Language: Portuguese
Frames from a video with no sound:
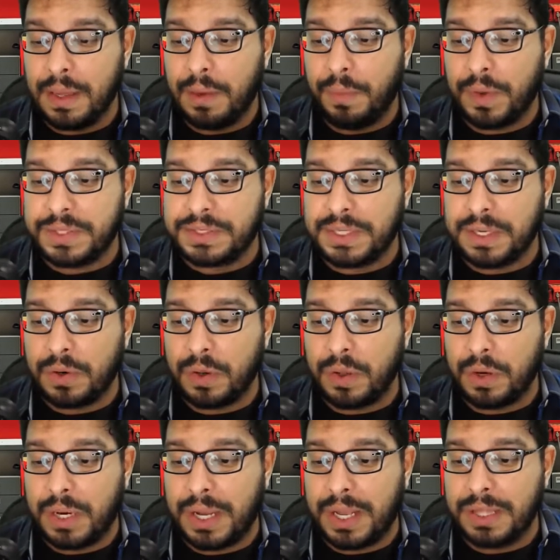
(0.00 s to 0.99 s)
pode ser
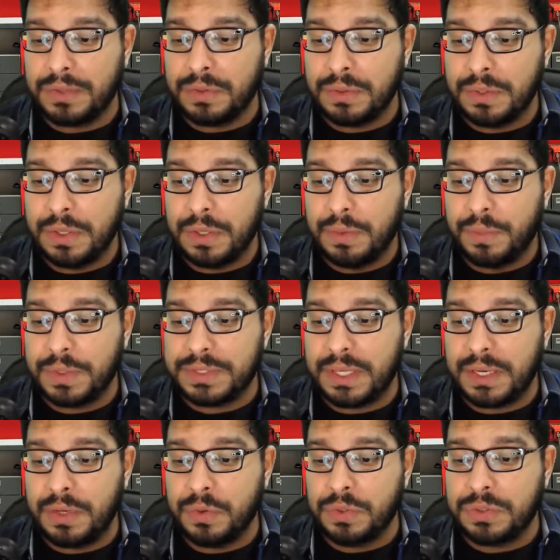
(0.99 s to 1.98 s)
colocado pois
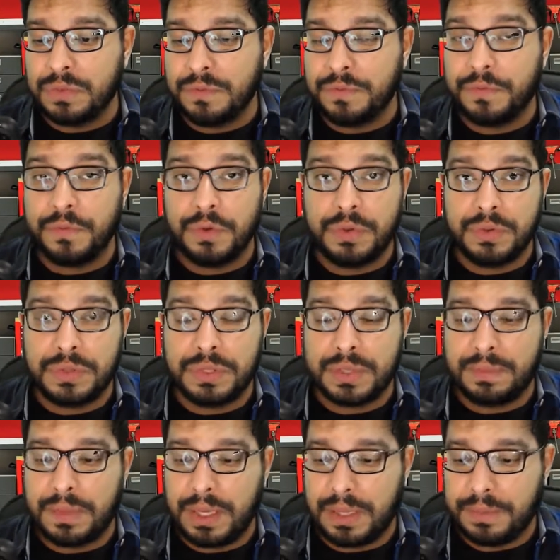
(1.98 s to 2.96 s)
ele usa um fluido
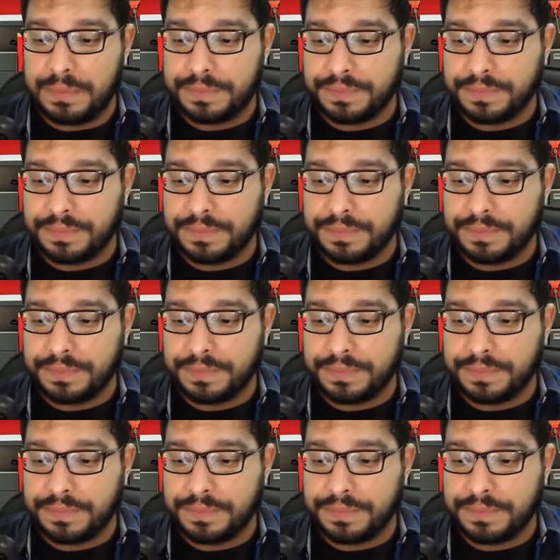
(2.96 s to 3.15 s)
também.